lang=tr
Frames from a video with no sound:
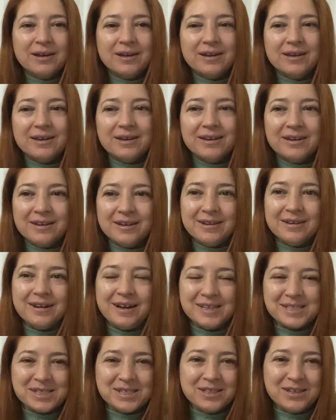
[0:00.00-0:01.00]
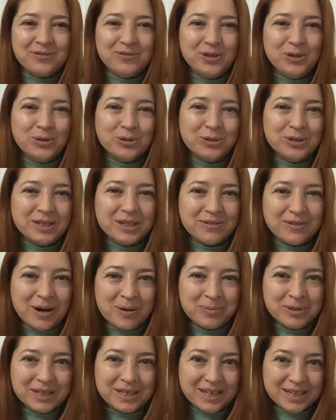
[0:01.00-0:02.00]
Ee, aslında videonun
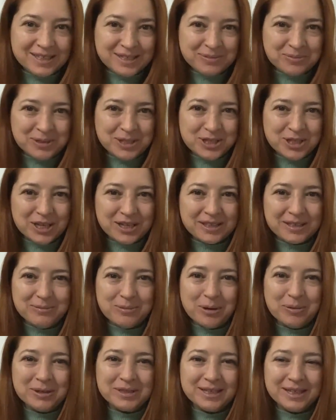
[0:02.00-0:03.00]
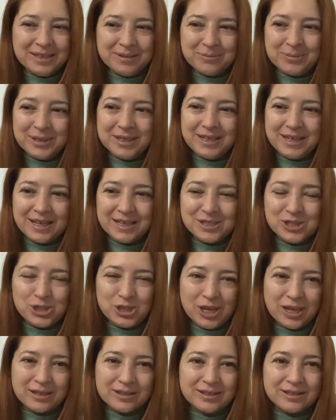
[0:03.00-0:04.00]
devamını getirmeyecektim ama dedim ki Yeliz
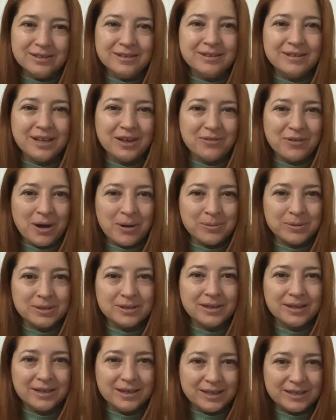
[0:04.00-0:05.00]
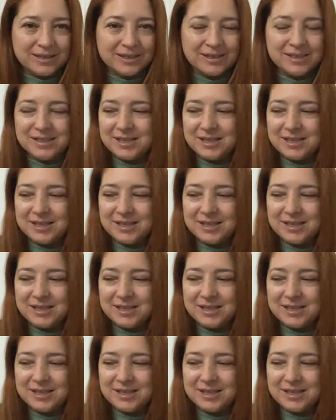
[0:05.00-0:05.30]
çektin devamını da getir.